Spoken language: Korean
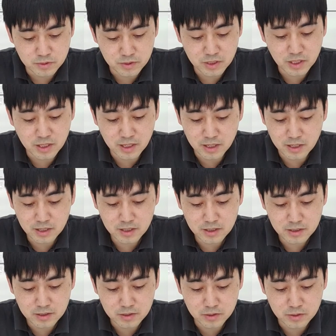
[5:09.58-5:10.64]
네가
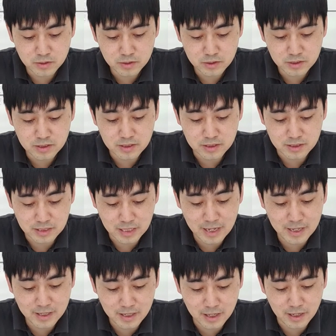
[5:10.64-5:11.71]

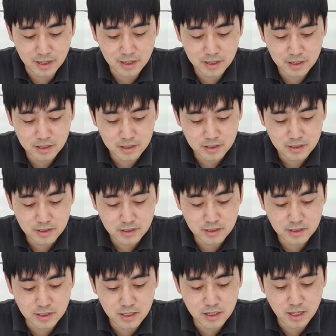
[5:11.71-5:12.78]
나에게
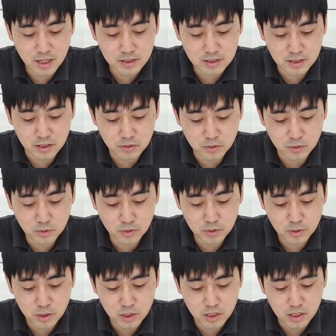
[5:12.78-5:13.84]
길라앗
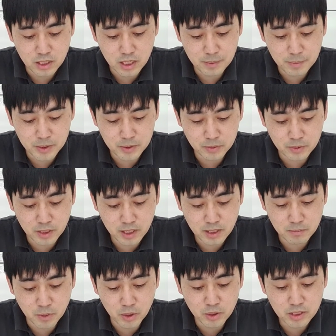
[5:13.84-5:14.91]
같고 레바논의
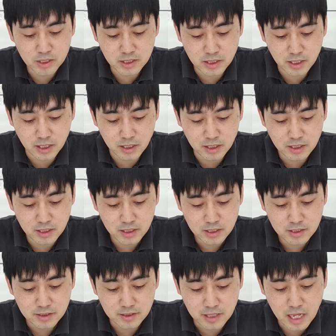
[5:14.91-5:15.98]
머리이나
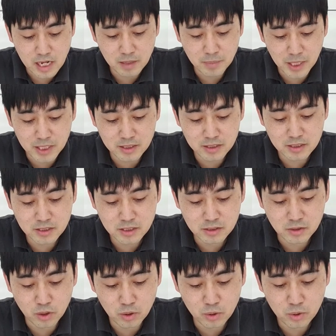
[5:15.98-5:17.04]
내가 반드시
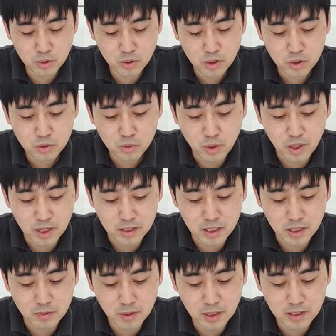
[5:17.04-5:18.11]
너로
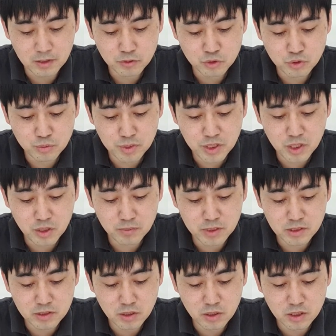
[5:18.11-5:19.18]
광야와 주민이
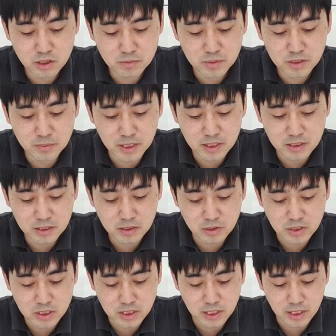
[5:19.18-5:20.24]
없는 성읍을 만들
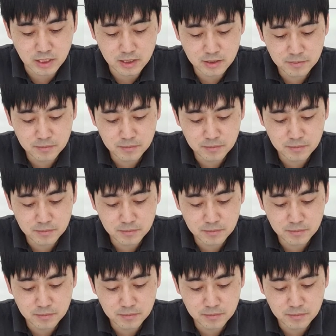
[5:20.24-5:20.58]
것이라